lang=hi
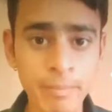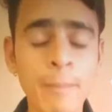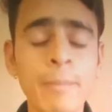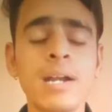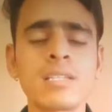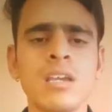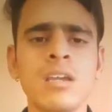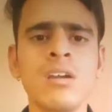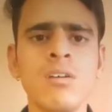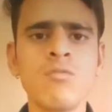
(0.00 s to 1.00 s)
ब्रह्मांड से
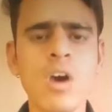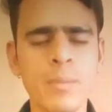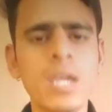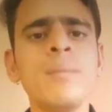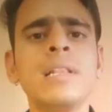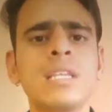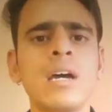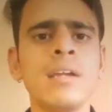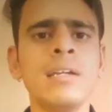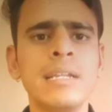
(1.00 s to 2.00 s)
वो हमें ही
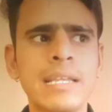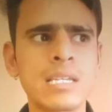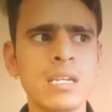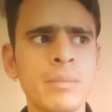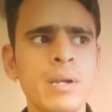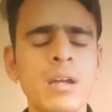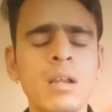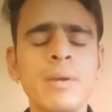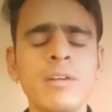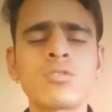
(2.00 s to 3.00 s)
मिलता है जैसे कि हमें
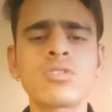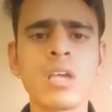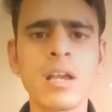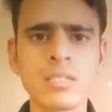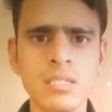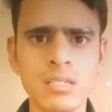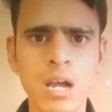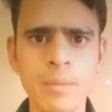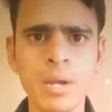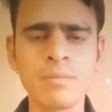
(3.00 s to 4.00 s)
अगर हमें कुछ सक्सेस
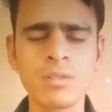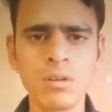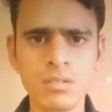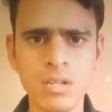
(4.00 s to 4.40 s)
कामयाब